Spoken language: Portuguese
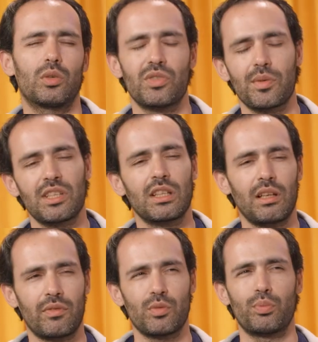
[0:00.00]
Começamos a
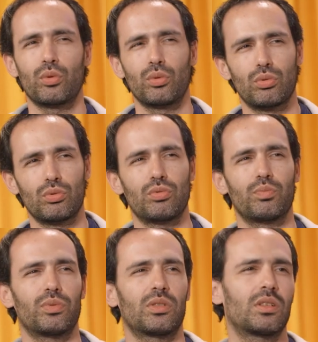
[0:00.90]
tentar fazer produtos,
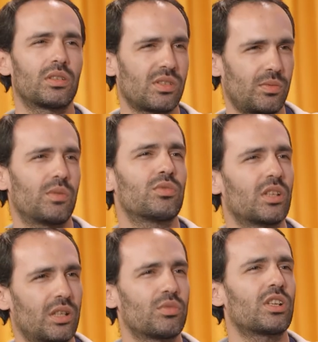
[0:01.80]
porque sabíamos
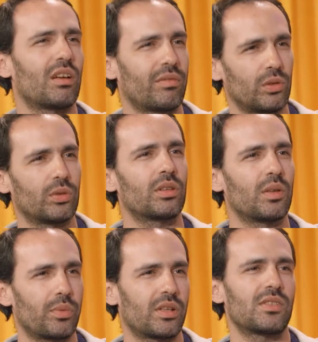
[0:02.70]
que queríamos criar valor
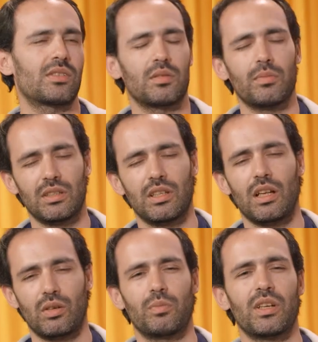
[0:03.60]
na empresa e
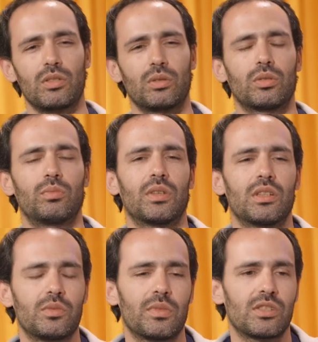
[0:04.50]
manter algo mais, longo,
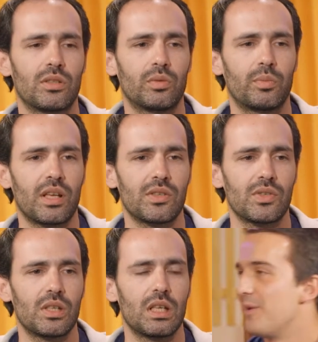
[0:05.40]
mais, mais a longo
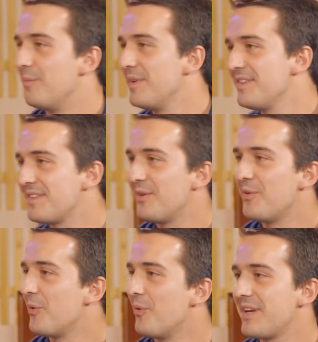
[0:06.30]
prazo. Mas
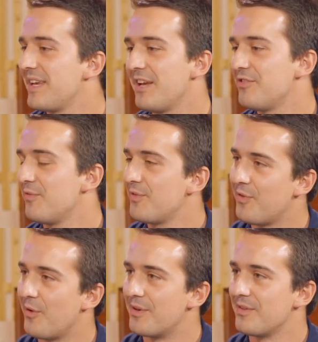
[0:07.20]
então, o que é Shift
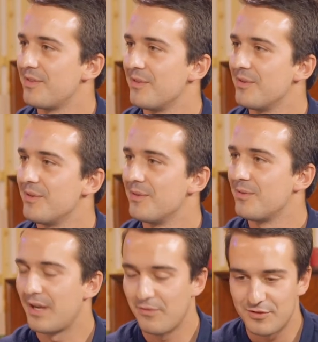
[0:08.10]
Forward?
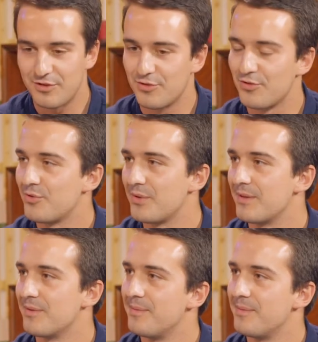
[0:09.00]
O que é que vocês construíram?